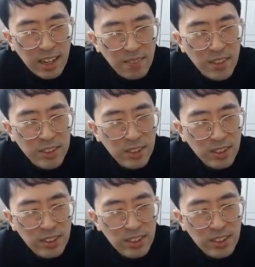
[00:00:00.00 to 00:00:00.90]

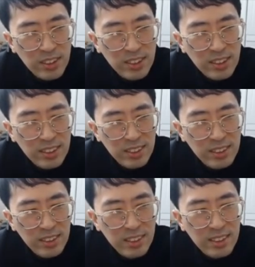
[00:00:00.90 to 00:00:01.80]
잠깐만요
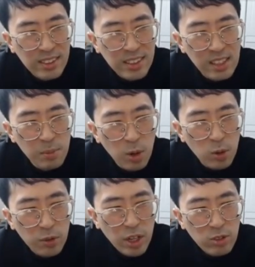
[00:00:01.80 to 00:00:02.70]
이걸
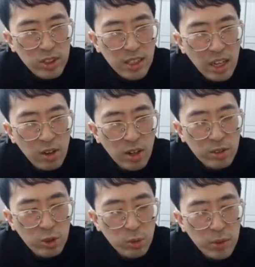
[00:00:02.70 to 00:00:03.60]
먹고 나중에 상 달라고
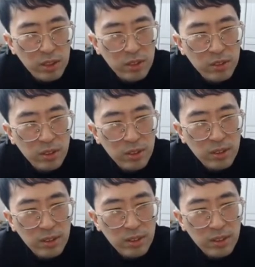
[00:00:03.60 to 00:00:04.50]
하는 수가 좀 있거든요
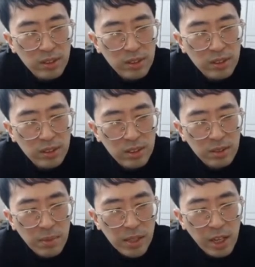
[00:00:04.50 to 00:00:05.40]

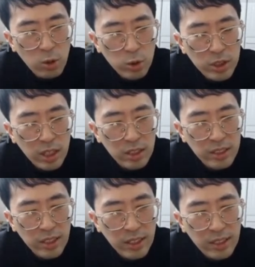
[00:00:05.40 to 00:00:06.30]
마 달라고 오신다는
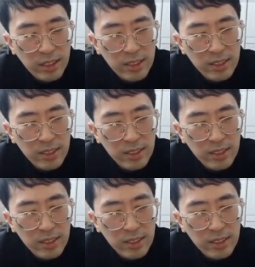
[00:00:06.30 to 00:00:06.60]
건데